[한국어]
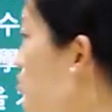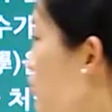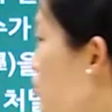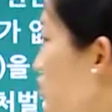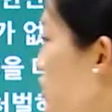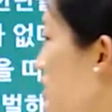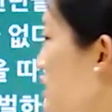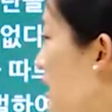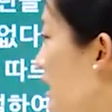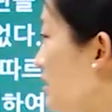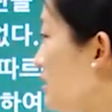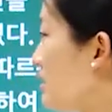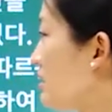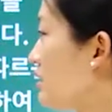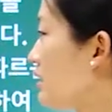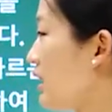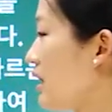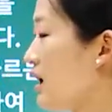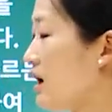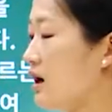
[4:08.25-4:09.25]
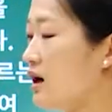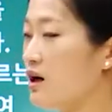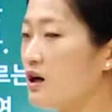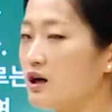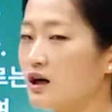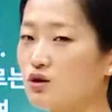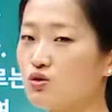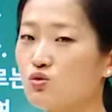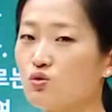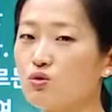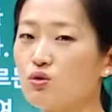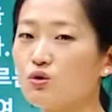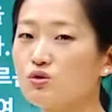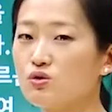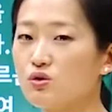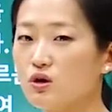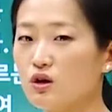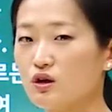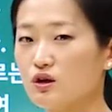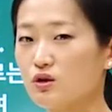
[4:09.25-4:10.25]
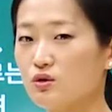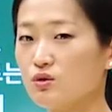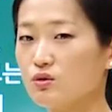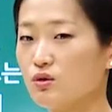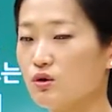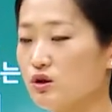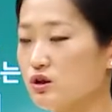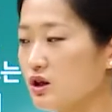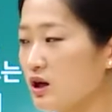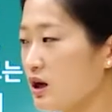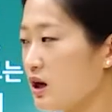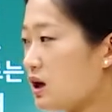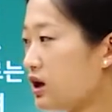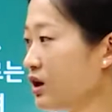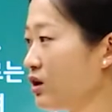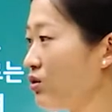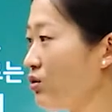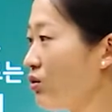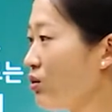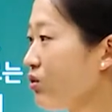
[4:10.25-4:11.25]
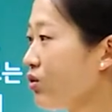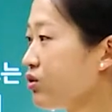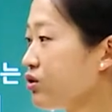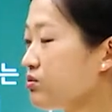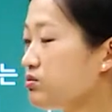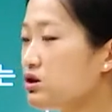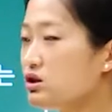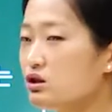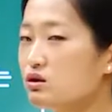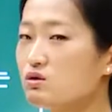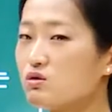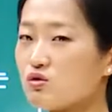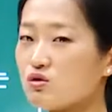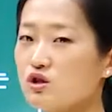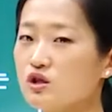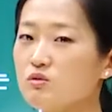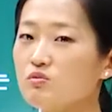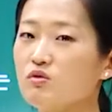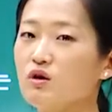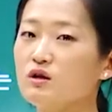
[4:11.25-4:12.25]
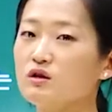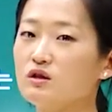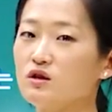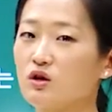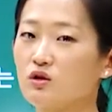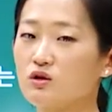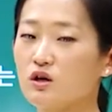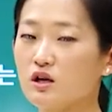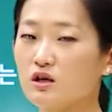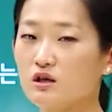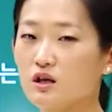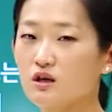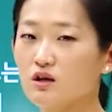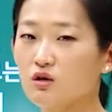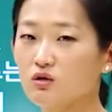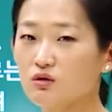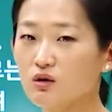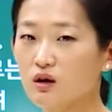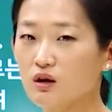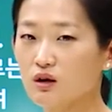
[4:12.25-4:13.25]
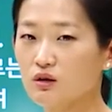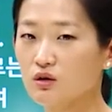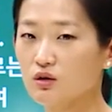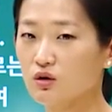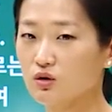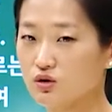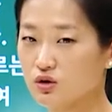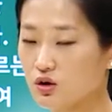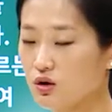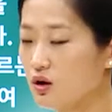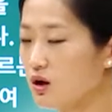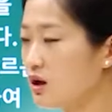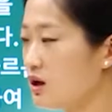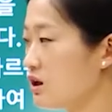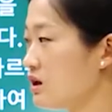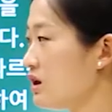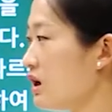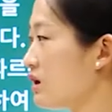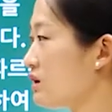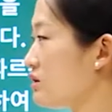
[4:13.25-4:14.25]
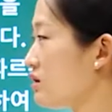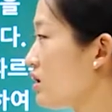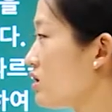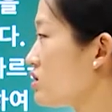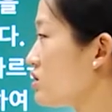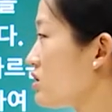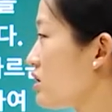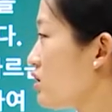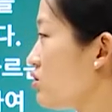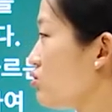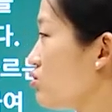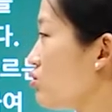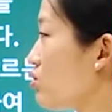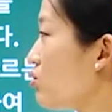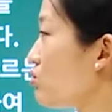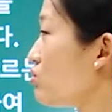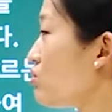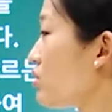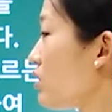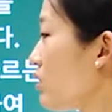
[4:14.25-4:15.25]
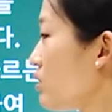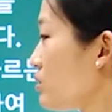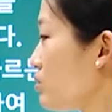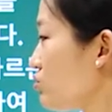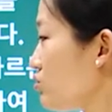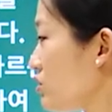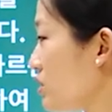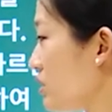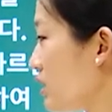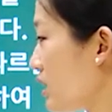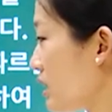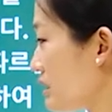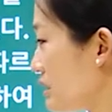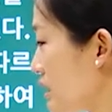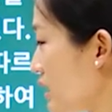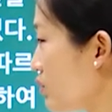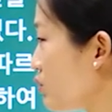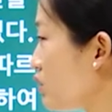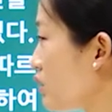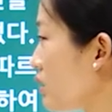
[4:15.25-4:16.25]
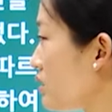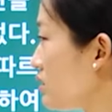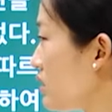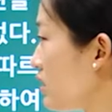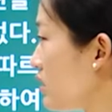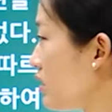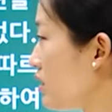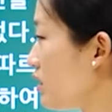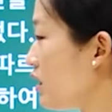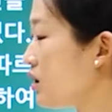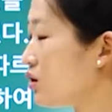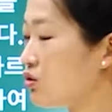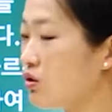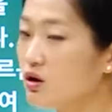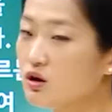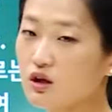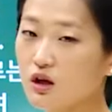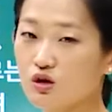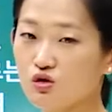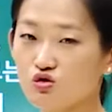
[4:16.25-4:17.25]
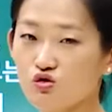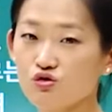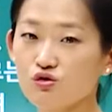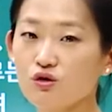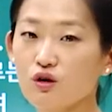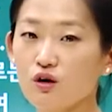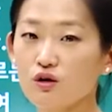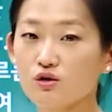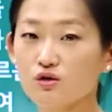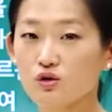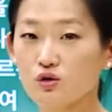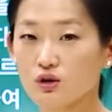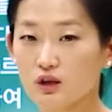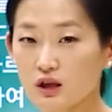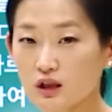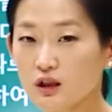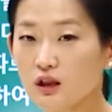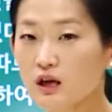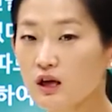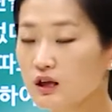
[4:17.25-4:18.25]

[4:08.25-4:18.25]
모시지 않는다. 종교적인 이유로 이제 이런 거를 미신으로 치부하는 경향이 생겼다라는 거죠. 이게 그 당시에 유교 국가였던 우리나라 사람들한테는 굉장히 충격적인